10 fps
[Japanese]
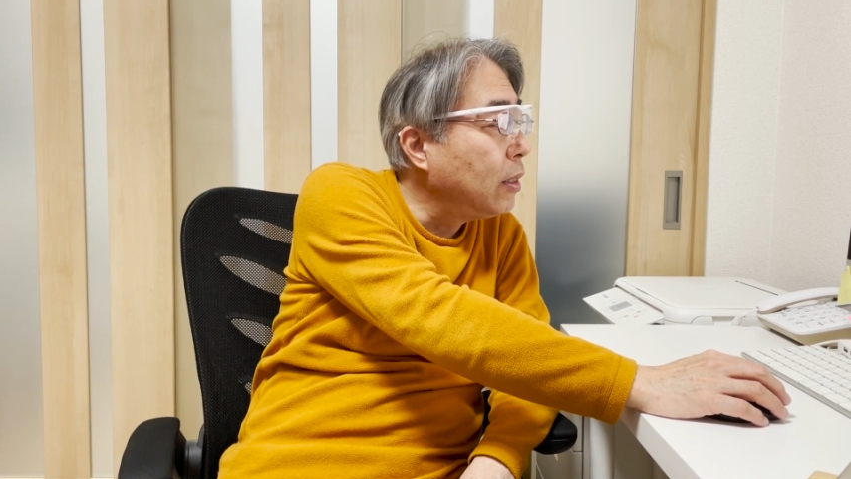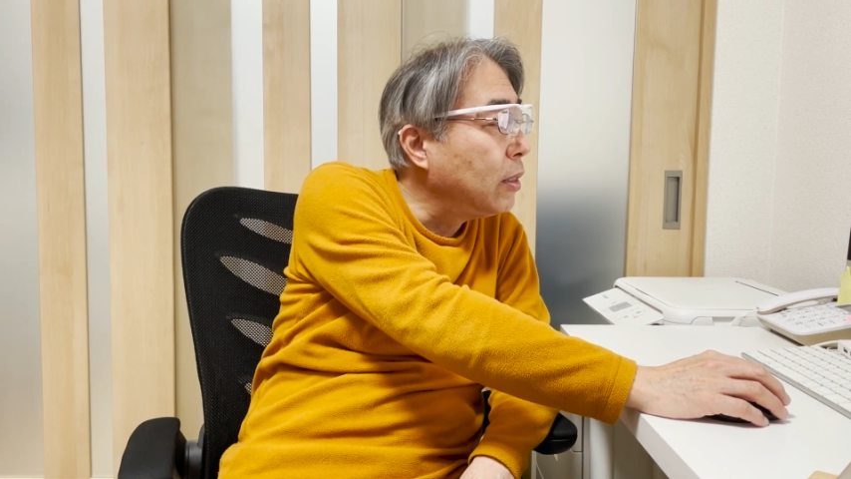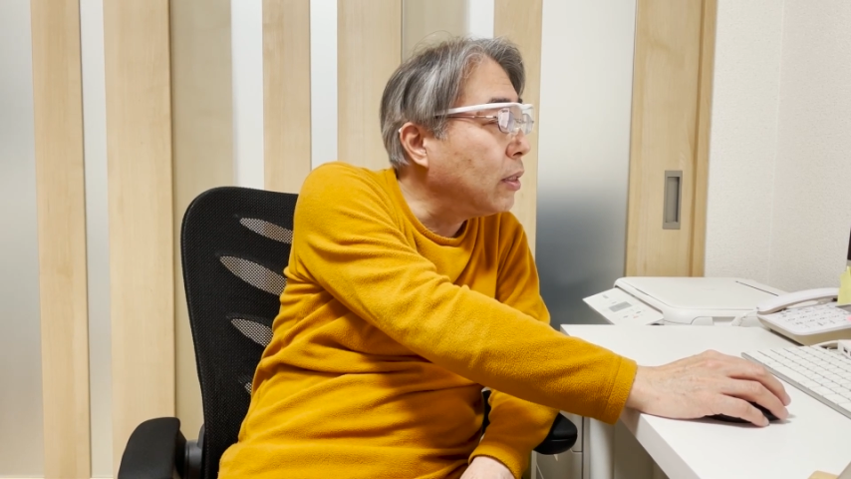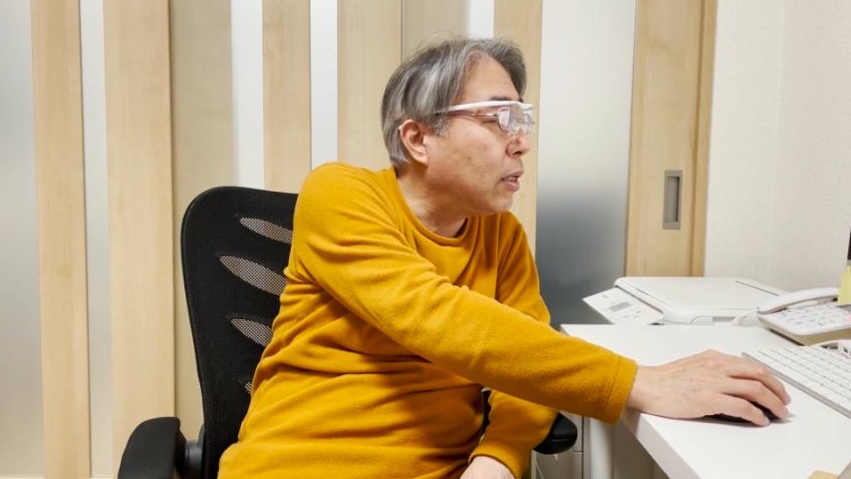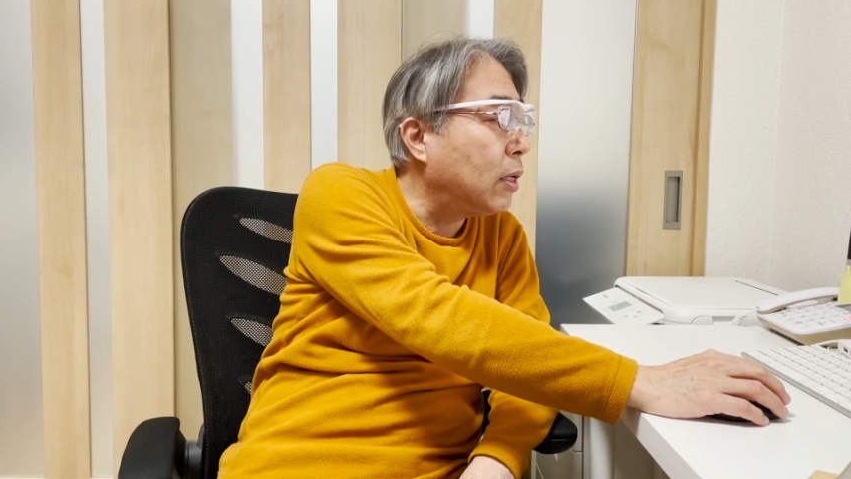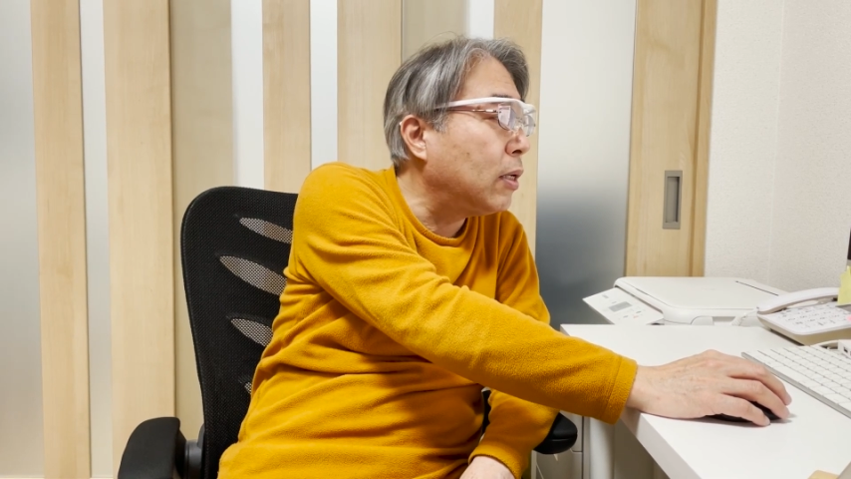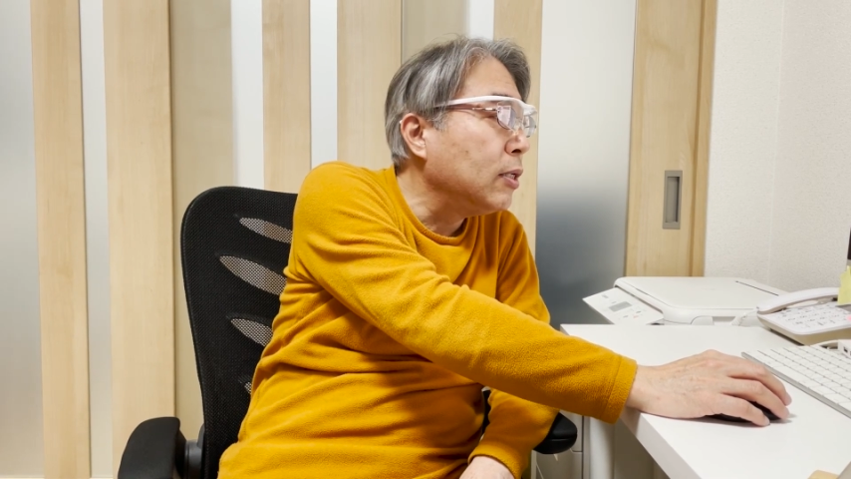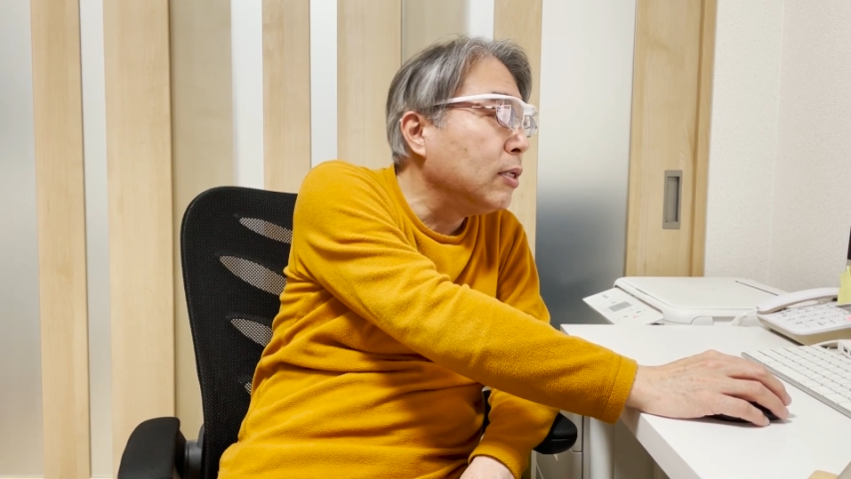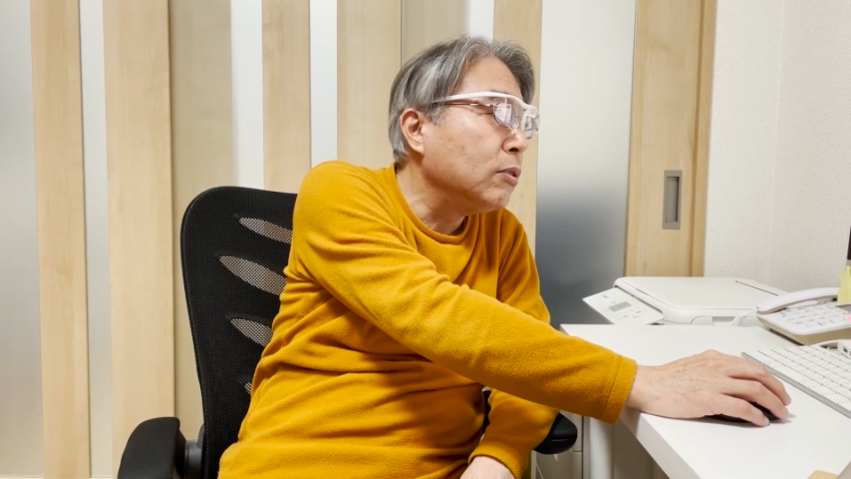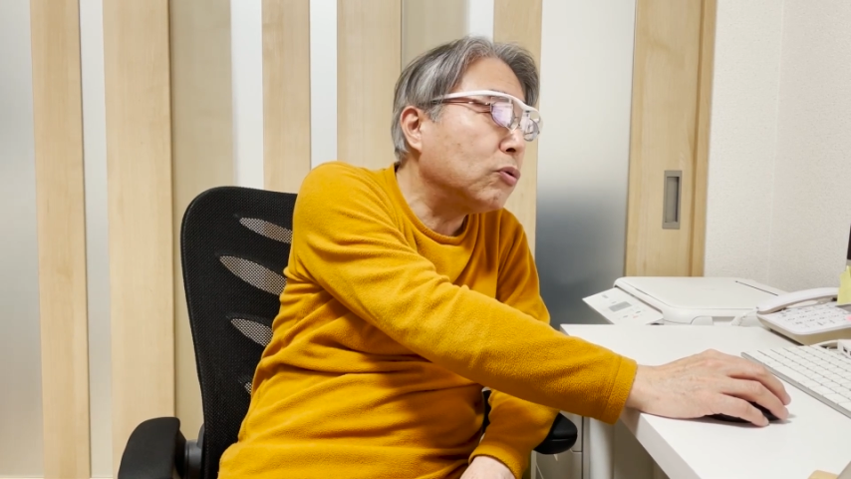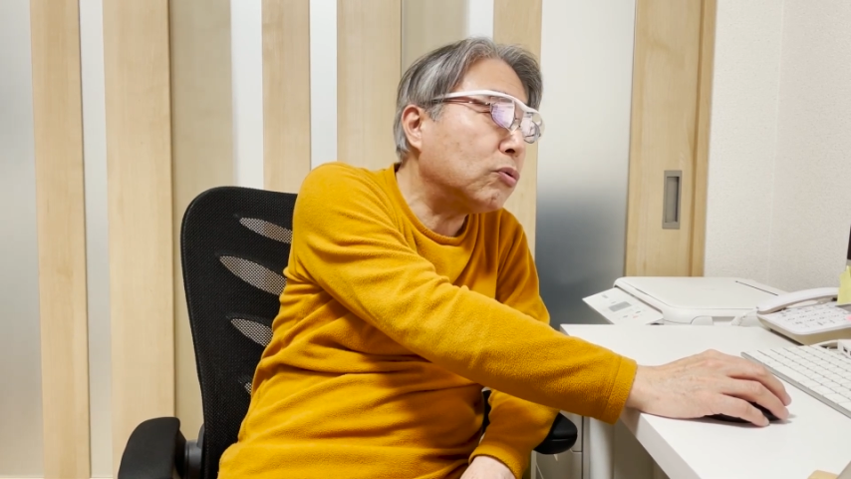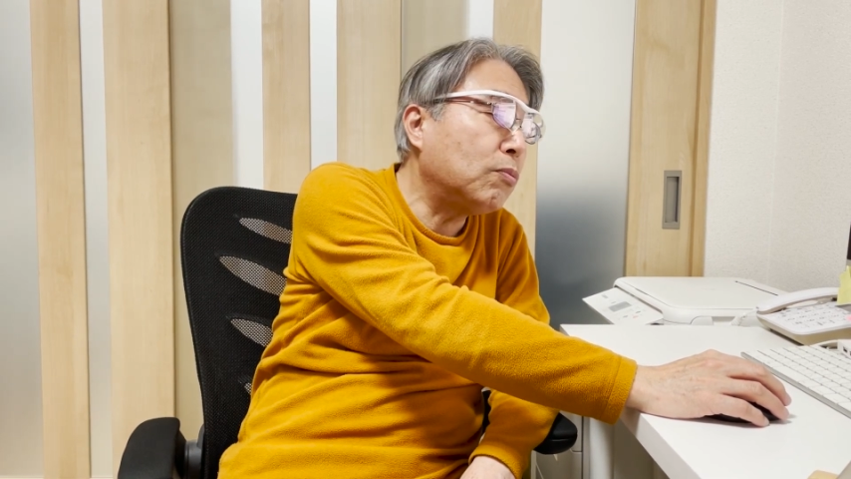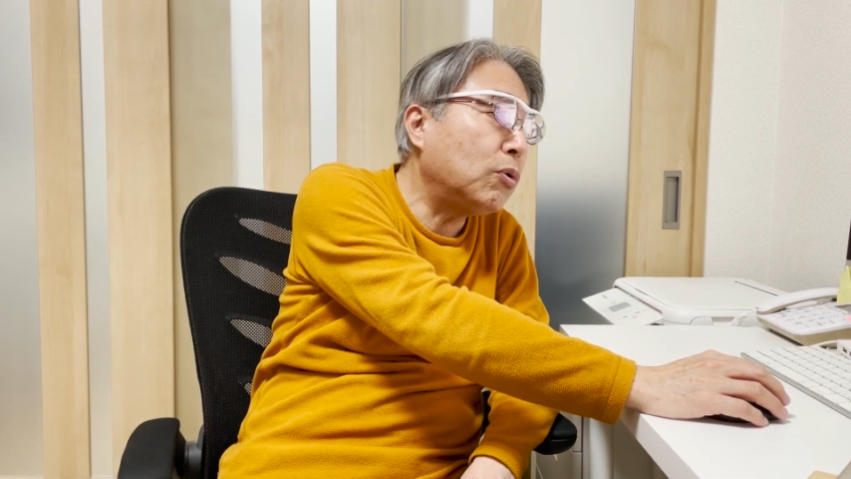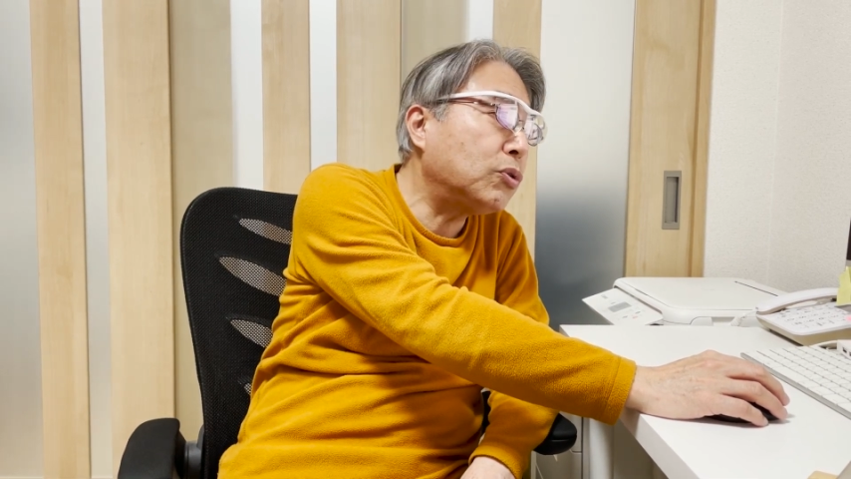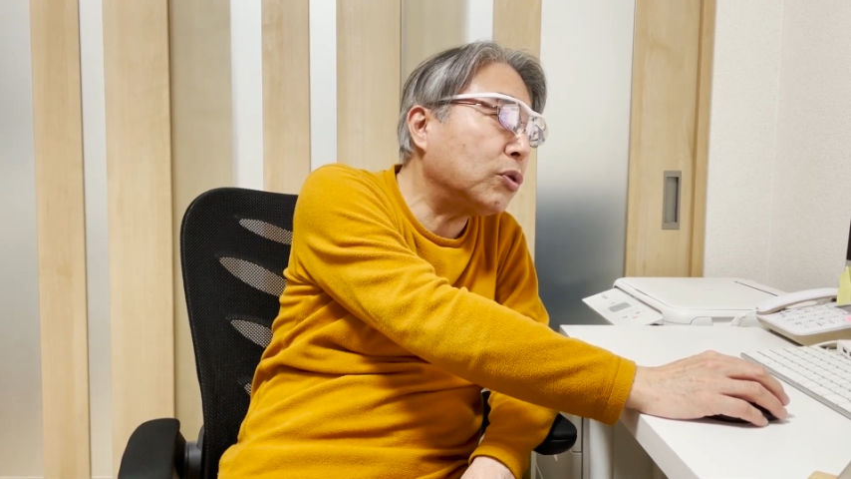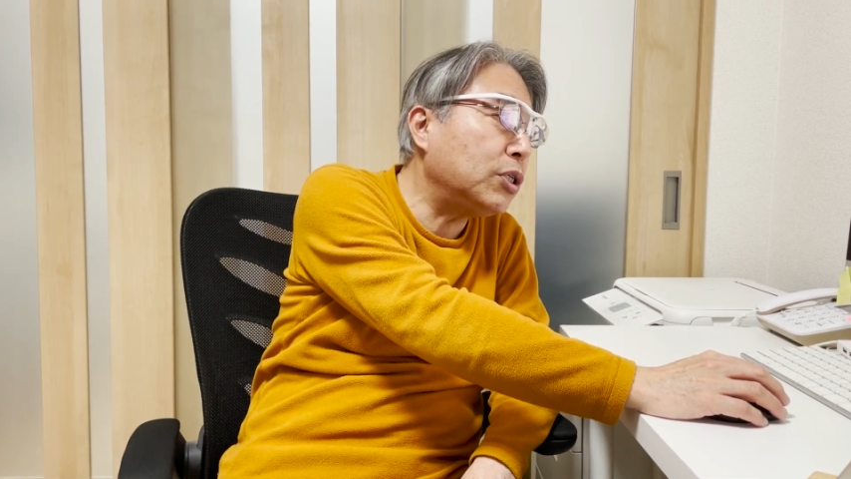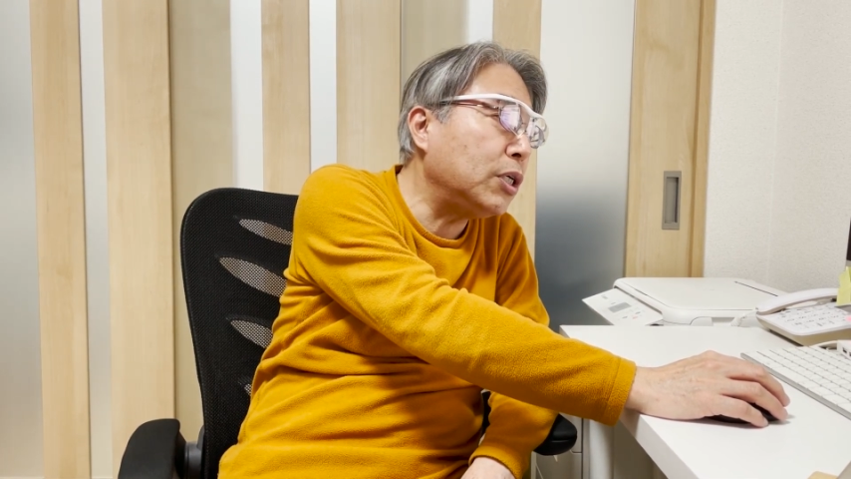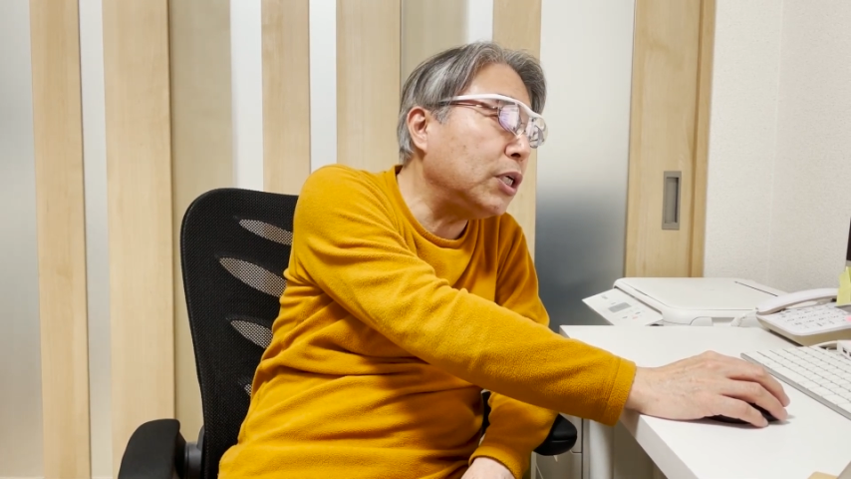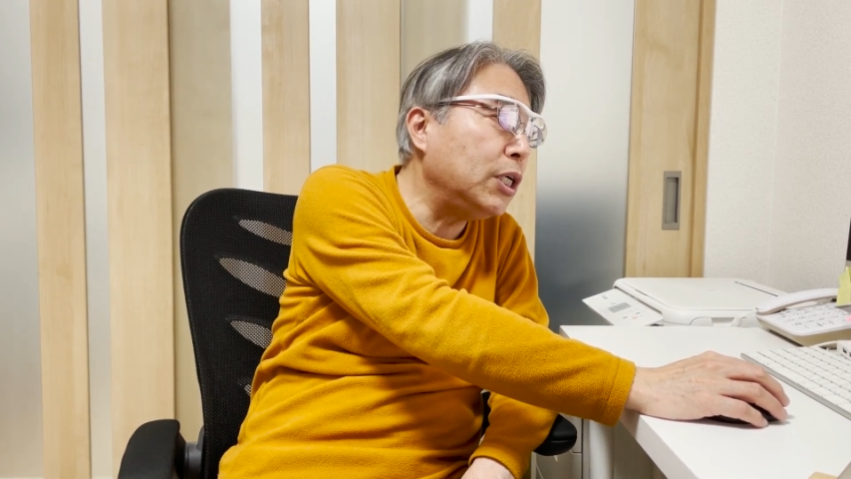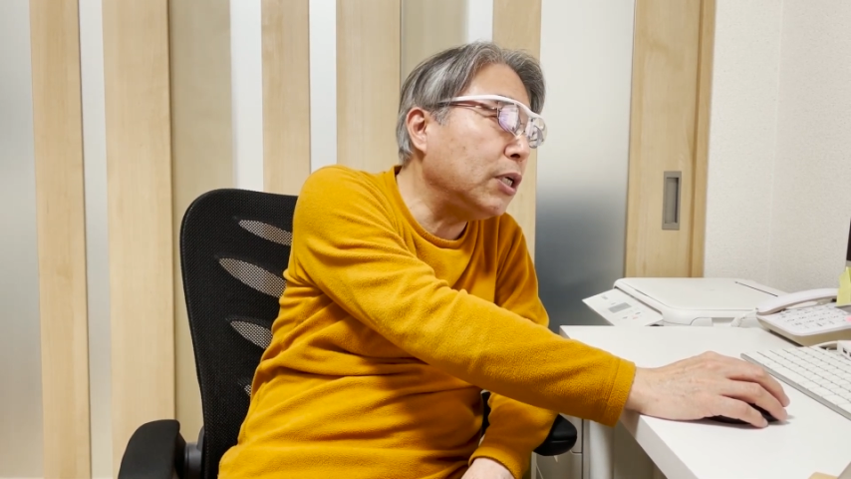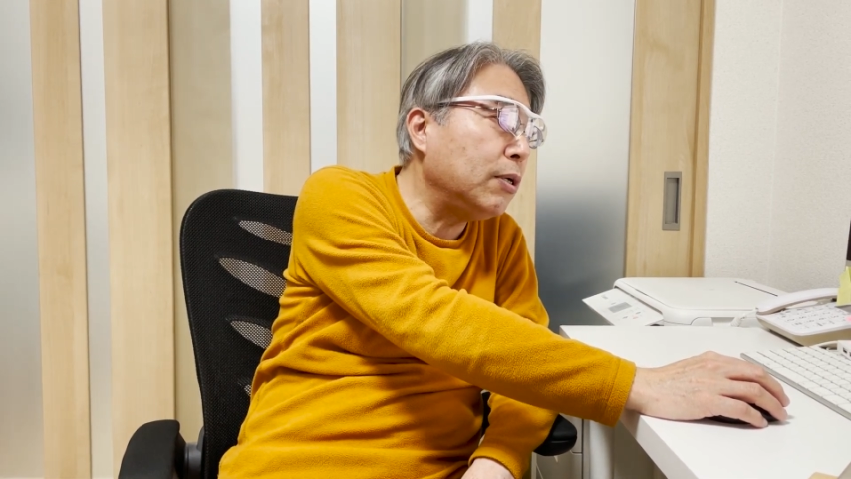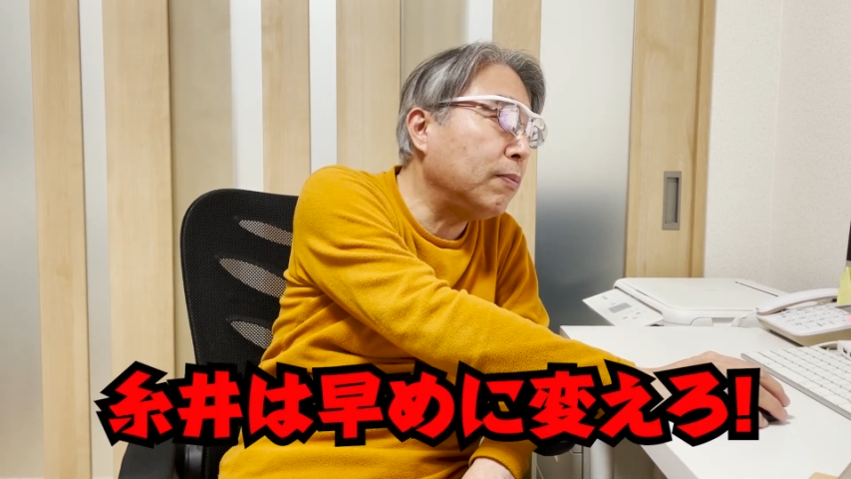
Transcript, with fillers: だからちょっともう少し